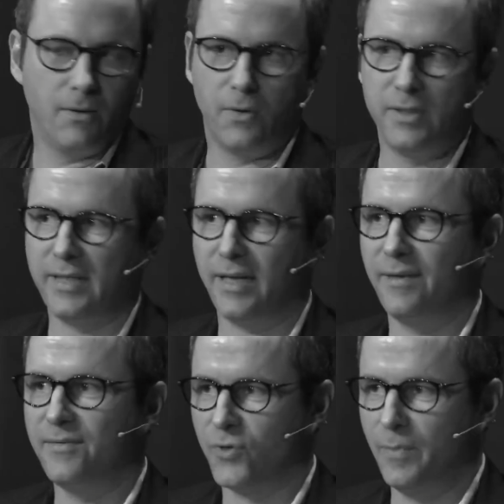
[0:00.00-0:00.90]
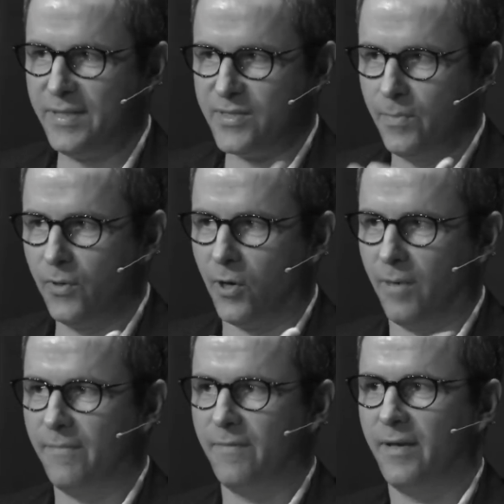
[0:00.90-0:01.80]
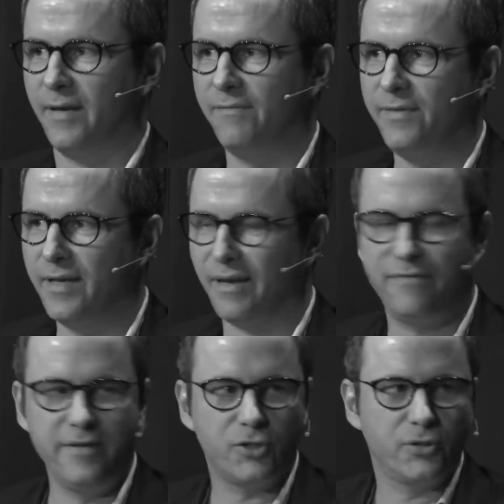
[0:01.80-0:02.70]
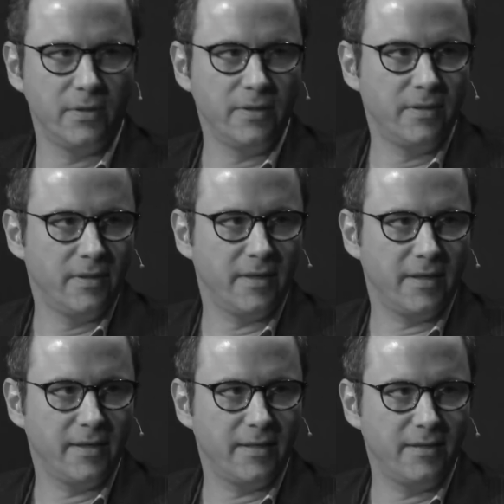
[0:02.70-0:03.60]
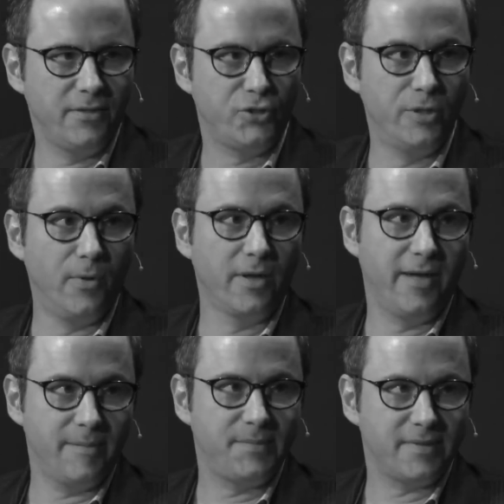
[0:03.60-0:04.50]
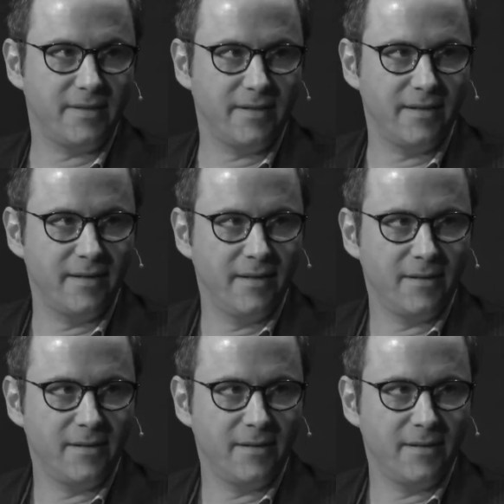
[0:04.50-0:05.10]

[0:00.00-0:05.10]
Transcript: Und dann so mitzubekommen, äh, wie nach vier Stunden äh, die Stimmung kippt. Äh,